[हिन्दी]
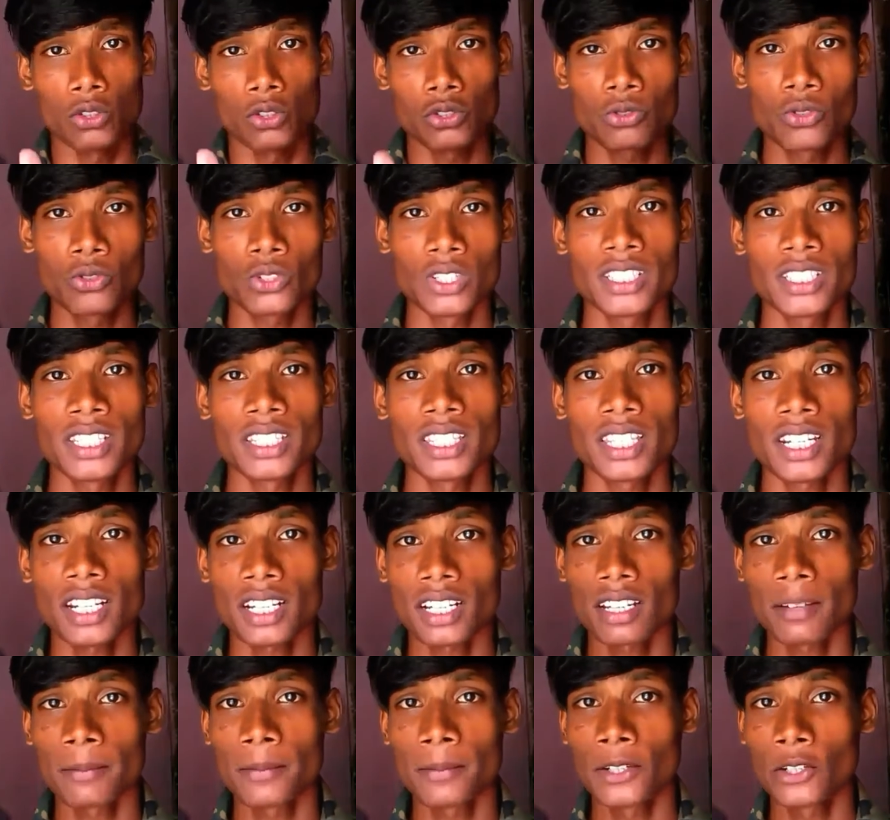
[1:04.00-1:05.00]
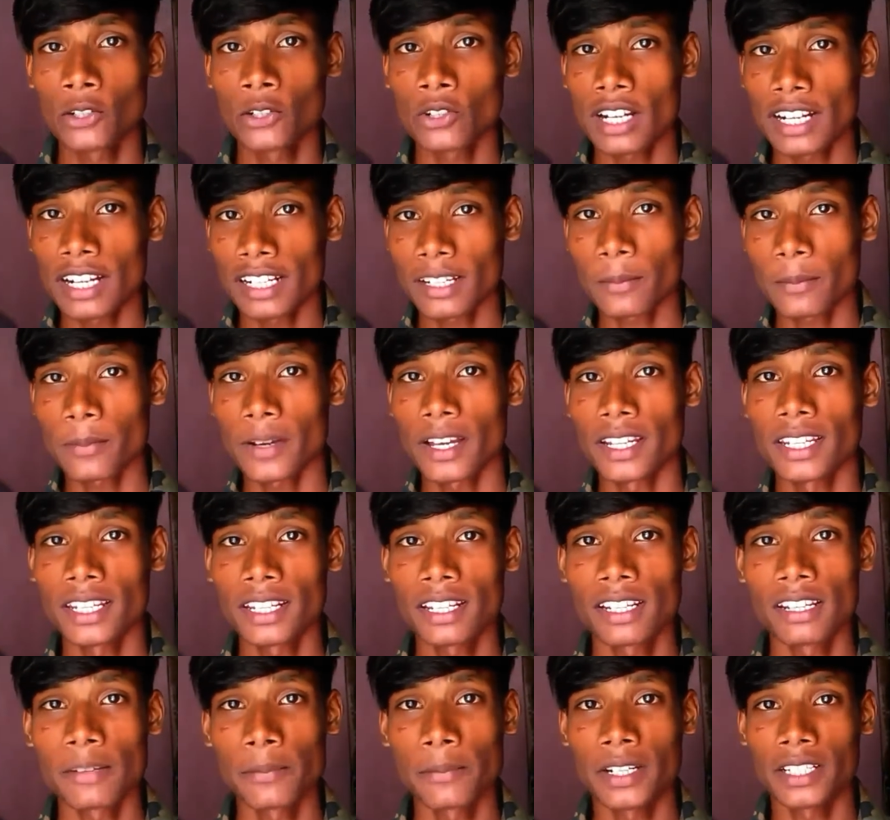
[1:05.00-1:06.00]
दोस्तों इसी तरह के वीडियो आगे पाने
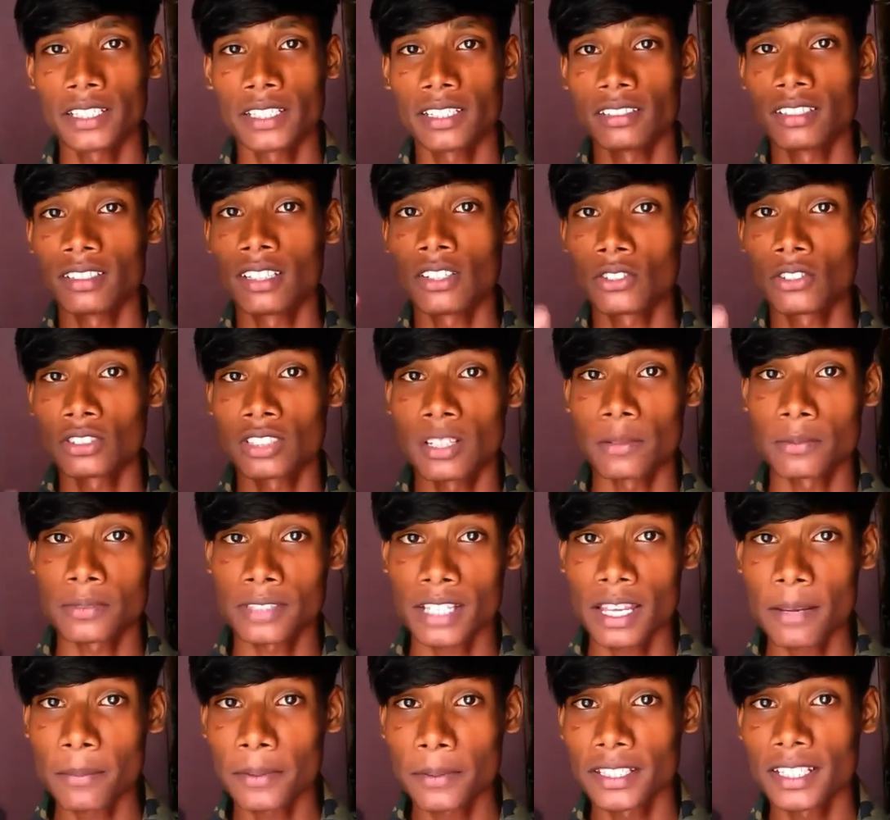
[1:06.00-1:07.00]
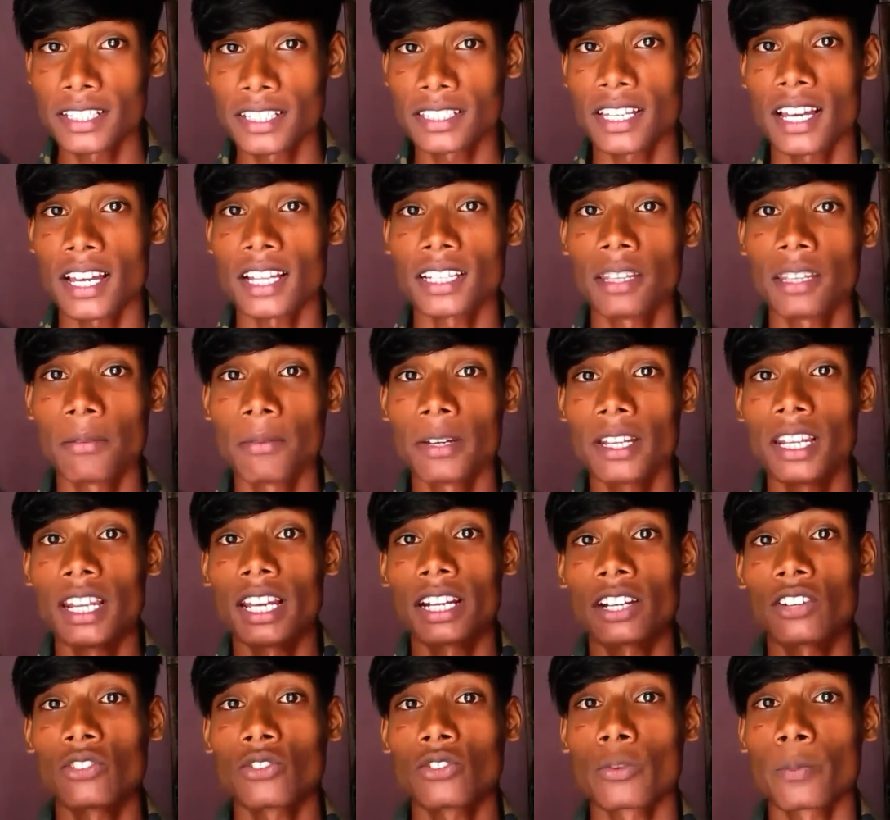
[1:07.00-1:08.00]
के लिए मेरे चैनल को सब्सक्राइब कीजिए साथ ही बेल
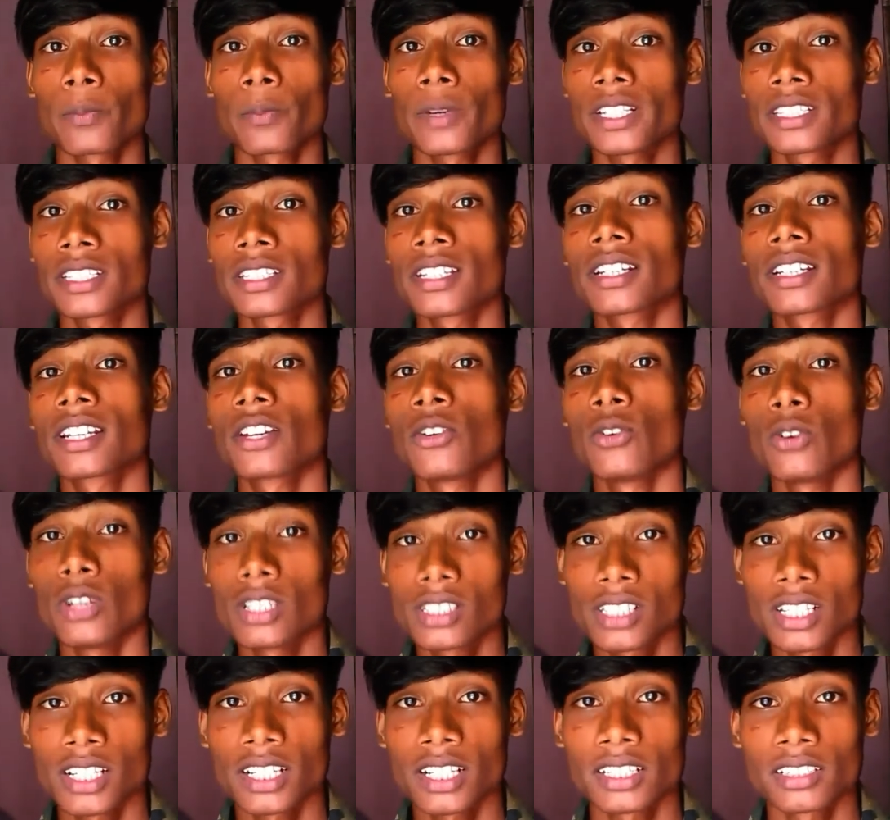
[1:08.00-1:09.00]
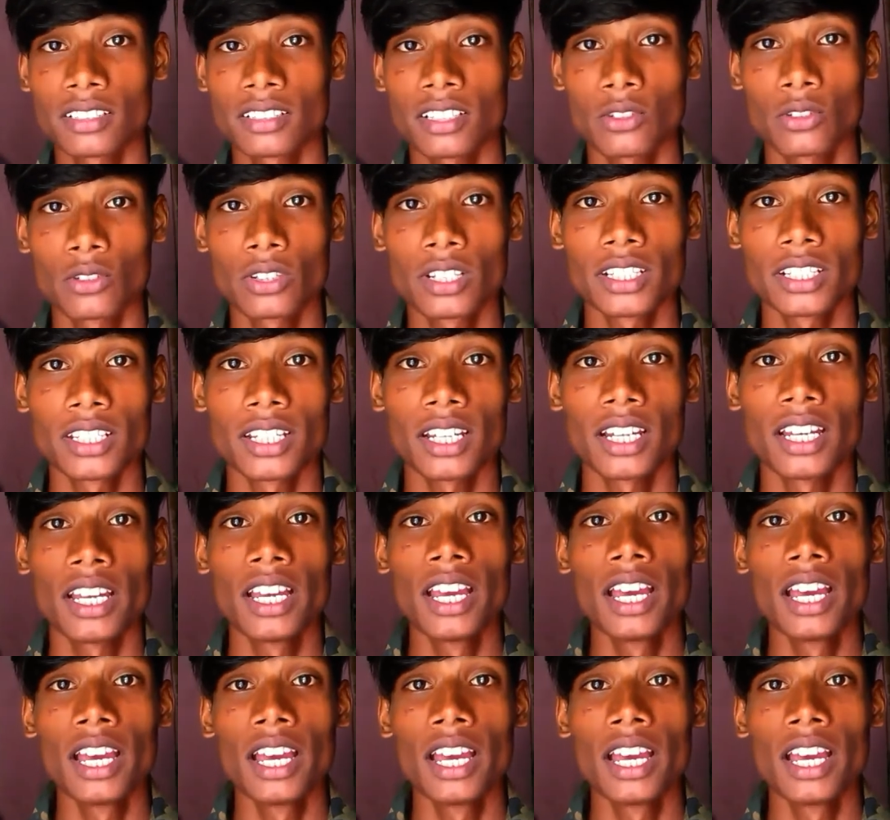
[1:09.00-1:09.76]
आइकन को प्रेस करके ऑल सेलेक्ट जरूर कीजिए